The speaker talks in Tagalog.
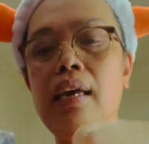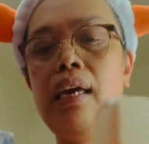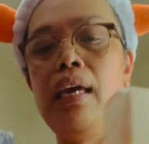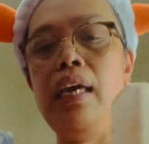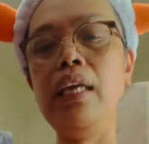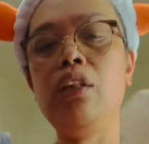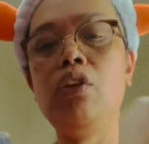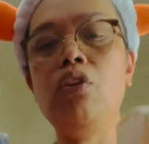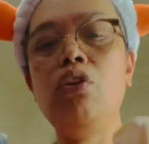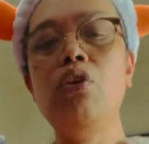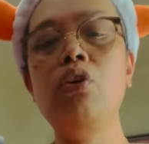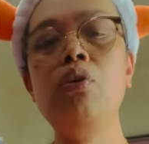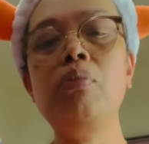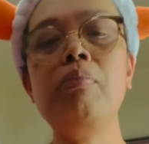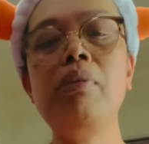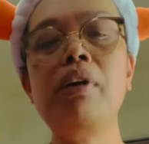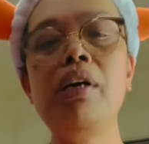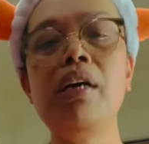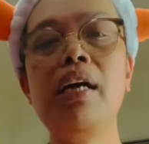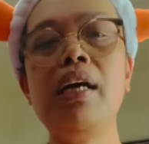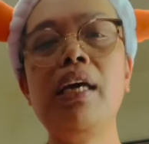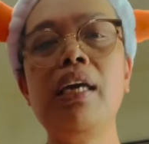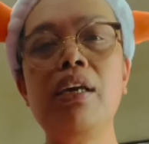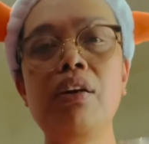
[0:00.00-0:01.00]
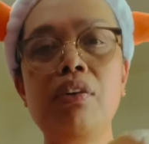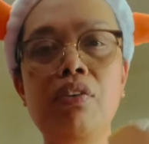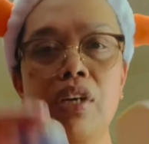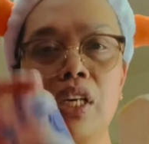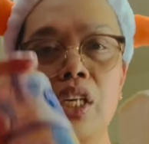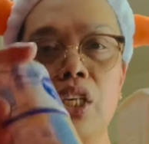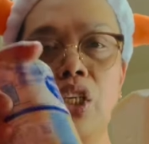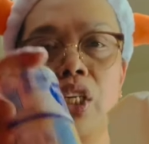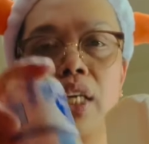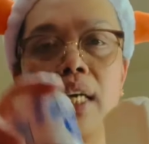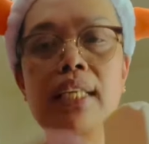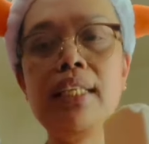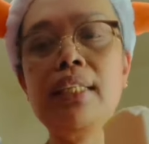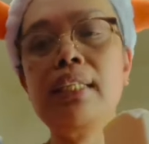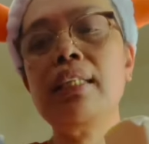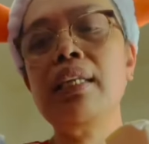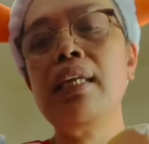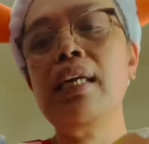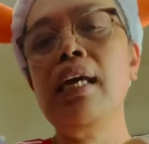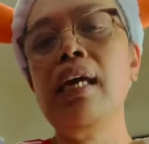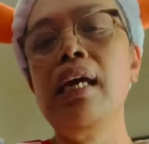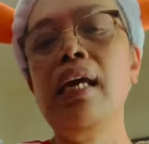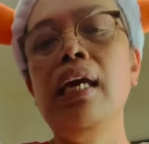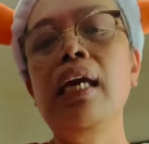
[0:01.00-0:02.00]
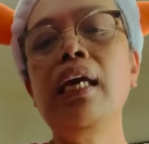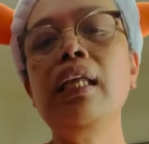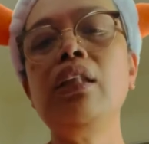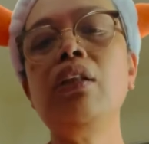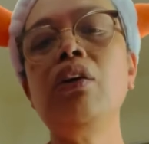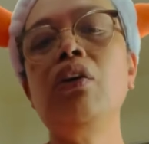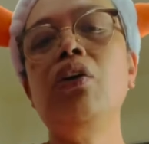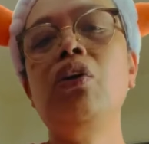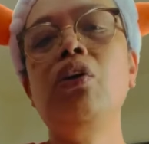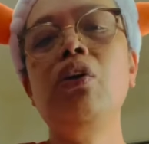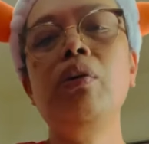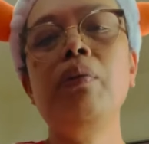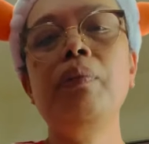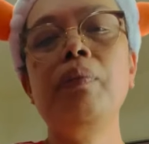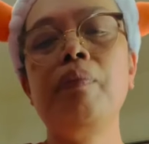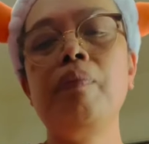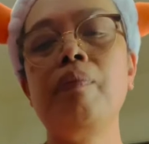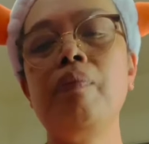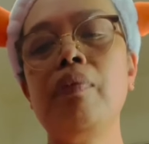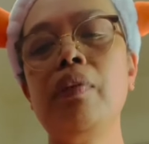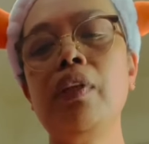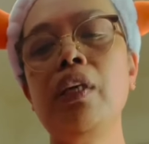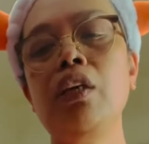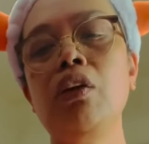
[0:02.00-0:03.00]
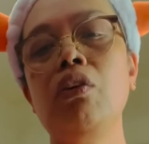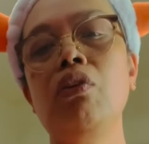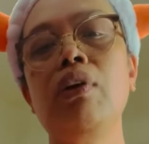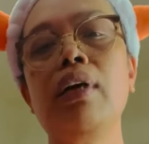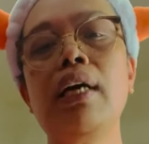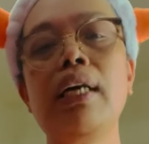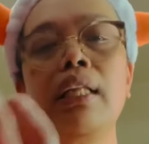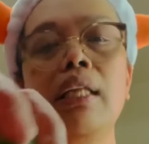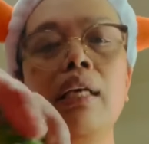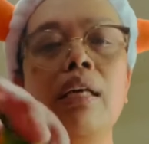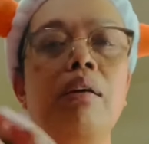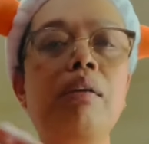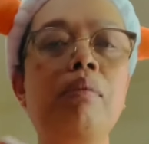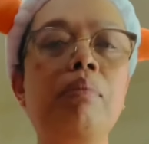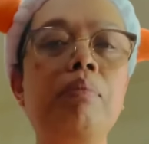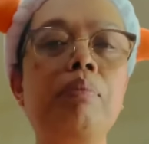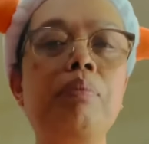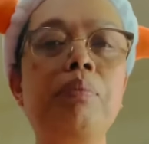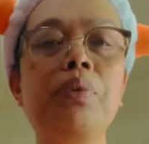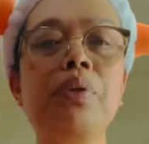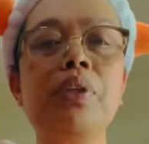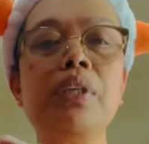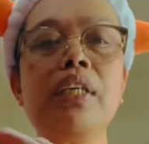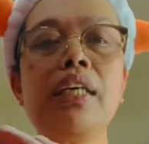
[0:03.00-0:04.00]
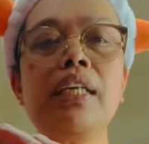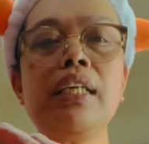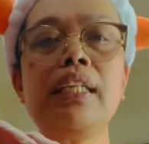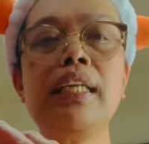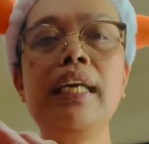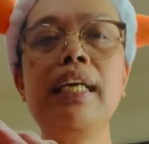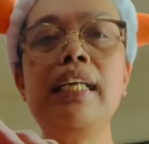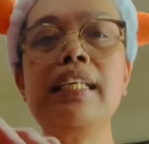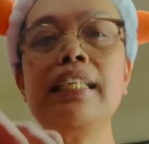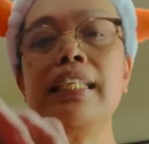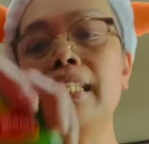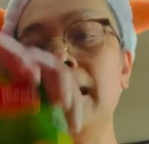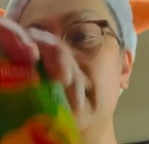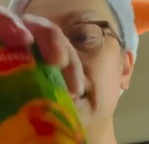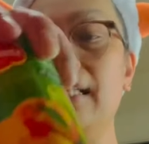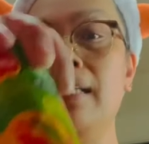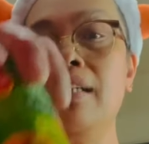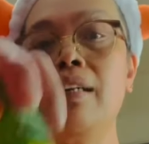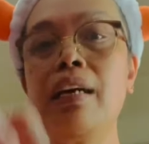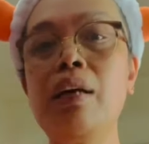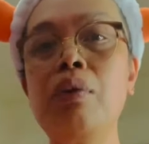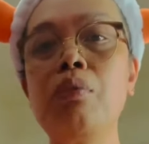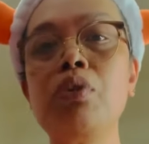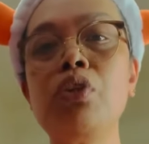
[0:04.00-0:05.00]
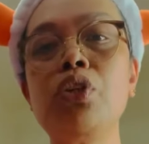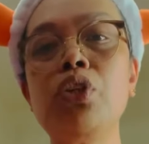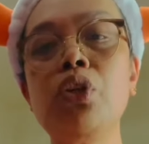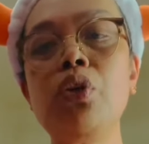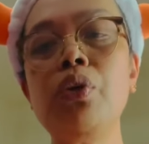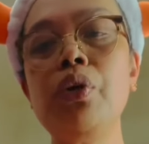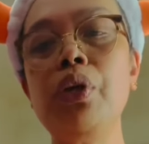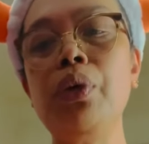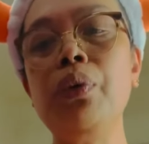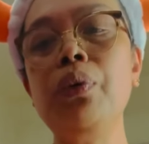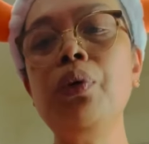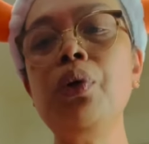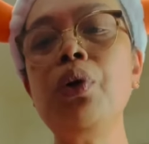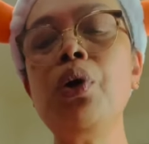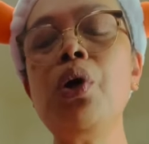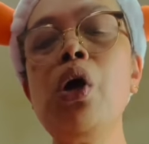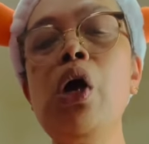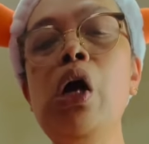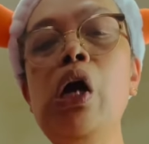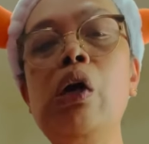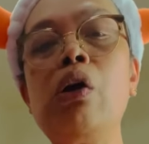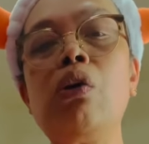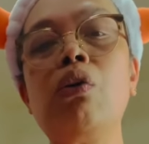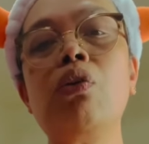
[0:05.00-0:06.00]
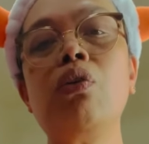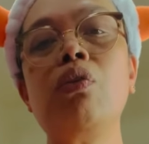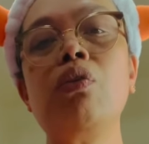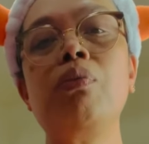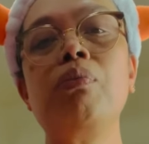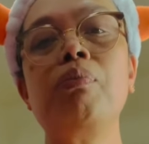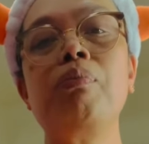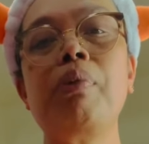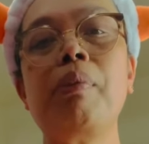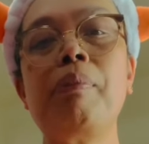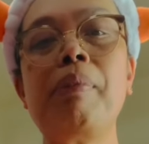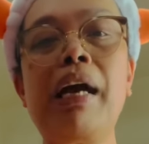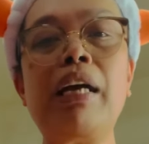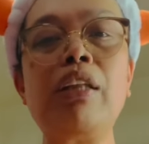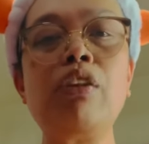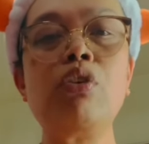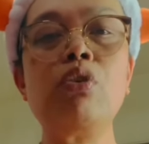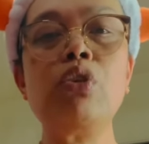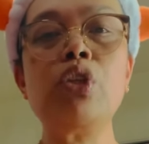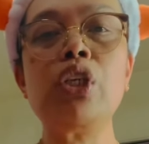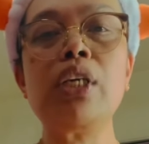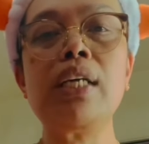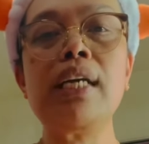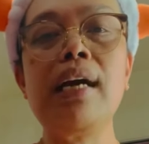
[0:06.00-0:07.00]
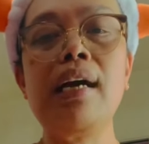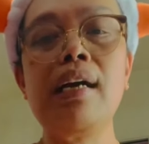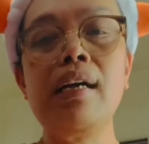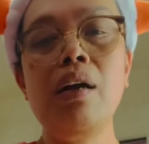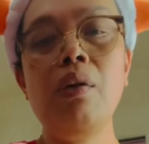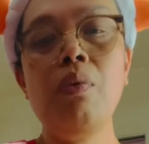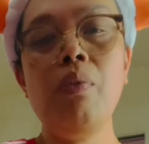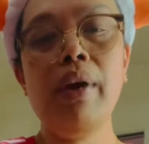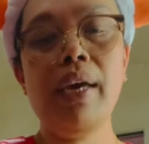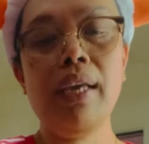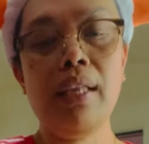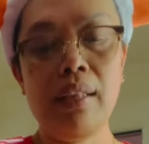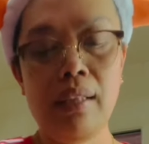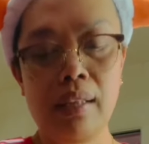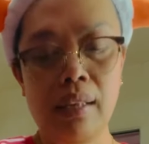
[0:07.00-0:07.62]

itong mga ingredients. Ito, yung ating fruit cocktail is later I will show you kung paano ko siya gagawin